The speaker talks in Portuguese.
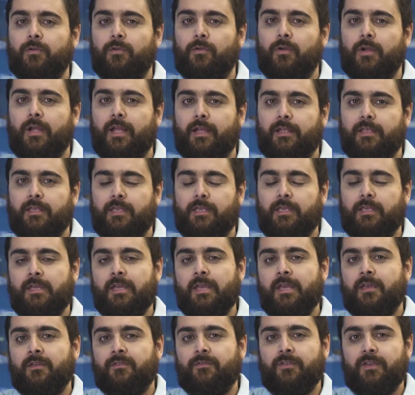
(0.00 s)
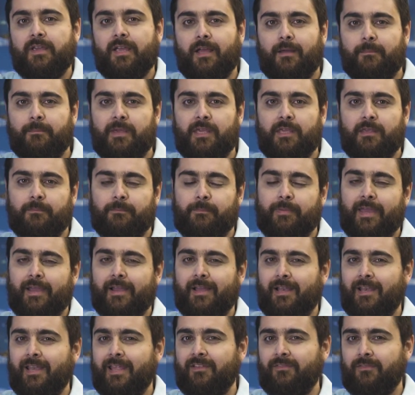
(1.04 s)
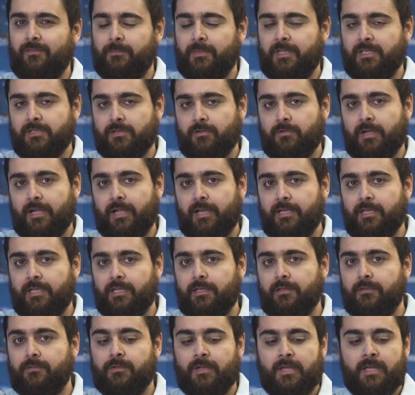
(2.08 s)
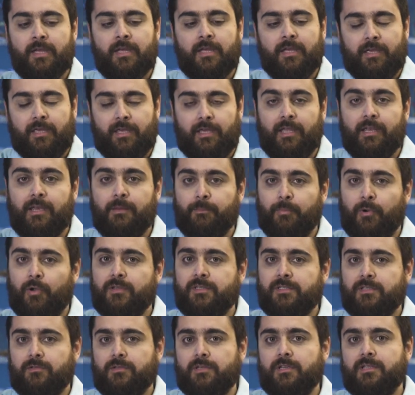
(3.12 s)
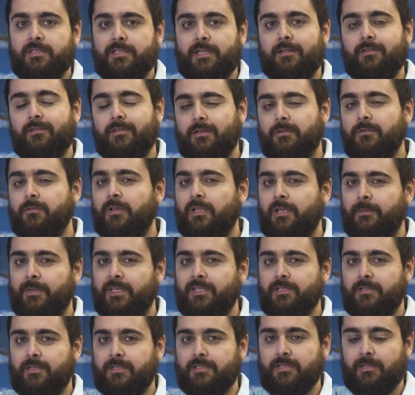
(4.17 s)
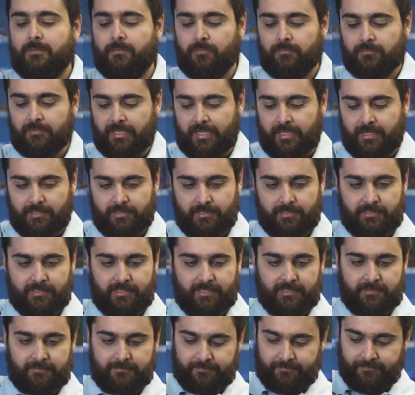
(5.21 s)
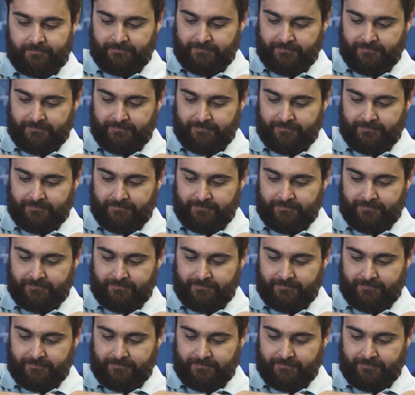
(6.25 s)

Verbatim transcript: colocar aqui fica bem em pH levemente alcalino, ele pode ser utilizado tranquilamente nessa montagem, tá?